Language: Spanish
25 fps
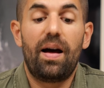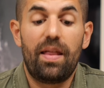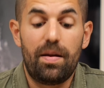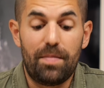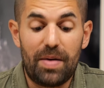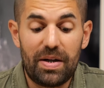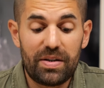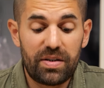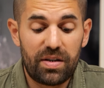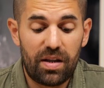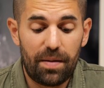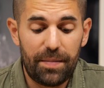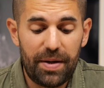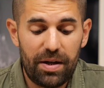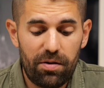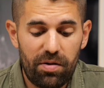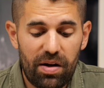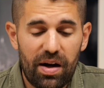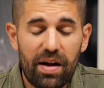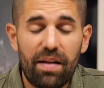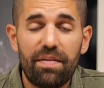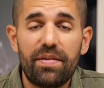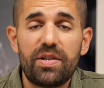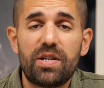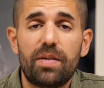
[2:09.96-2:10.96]
Además, también
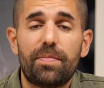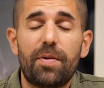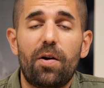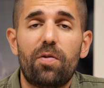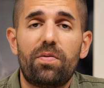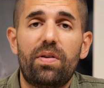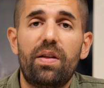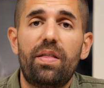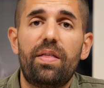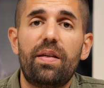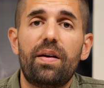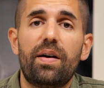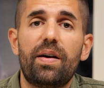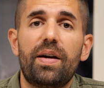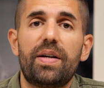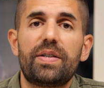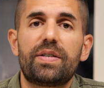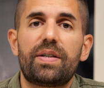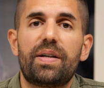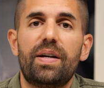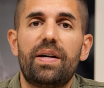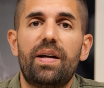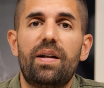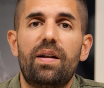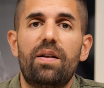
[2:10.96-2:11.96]
una grandísima noticia es
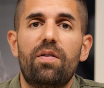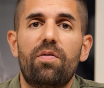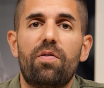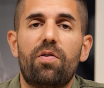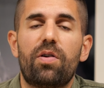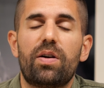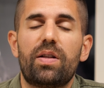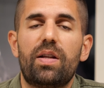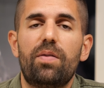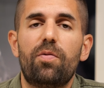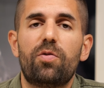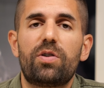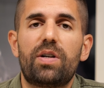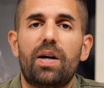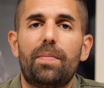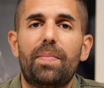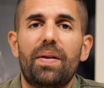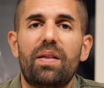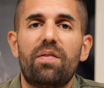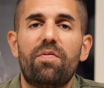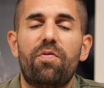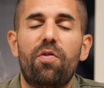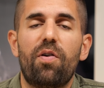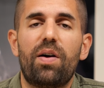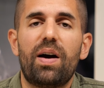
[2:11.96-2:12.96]
que el objetivo es capaz
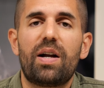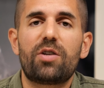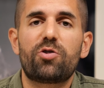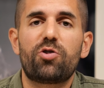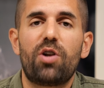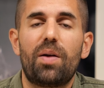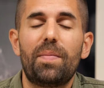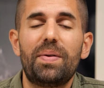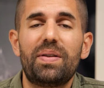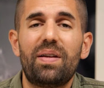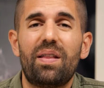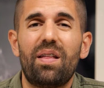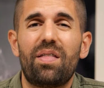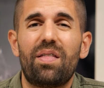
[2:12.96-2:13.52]
de enfocar solamente